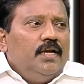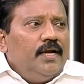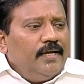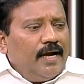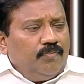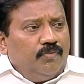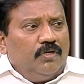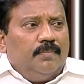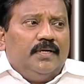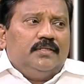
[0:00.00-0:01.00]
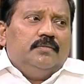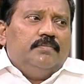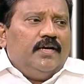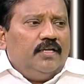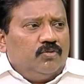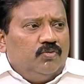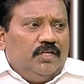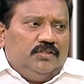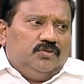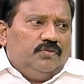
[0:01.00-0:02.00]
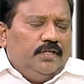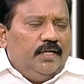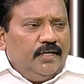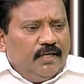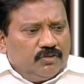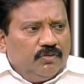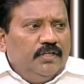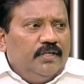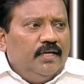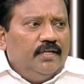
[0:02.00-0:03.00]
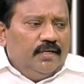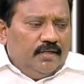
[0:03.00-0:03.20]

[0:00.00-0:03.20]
இல்லை நீங்கள் ஏர்போர்ட்டில் பார்த்து பேனர் கூடாதுன்னு சொன்னேன் ஏற்கனவே நான் சொல்லிட்டேன்